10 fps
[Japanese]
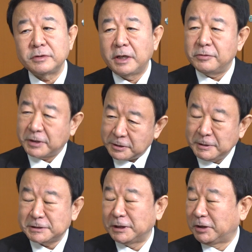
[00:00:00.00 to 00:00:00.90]
理は「はい分かり
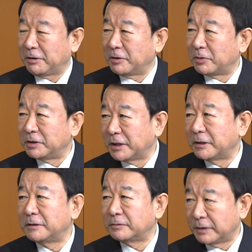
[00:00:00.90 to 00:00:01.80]
ました」ってわけにこれいか
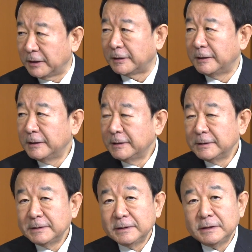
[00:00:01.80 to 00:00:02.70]
ないので
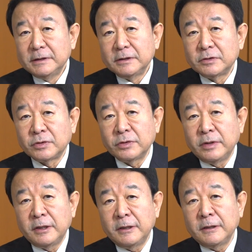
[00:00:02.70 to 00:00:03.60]
これ
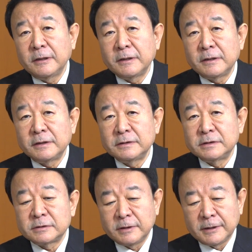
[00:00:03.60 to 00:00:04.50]
はあ
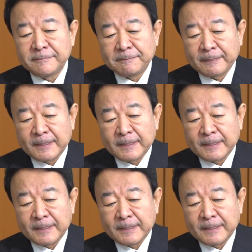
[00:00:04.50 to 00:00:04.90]
実は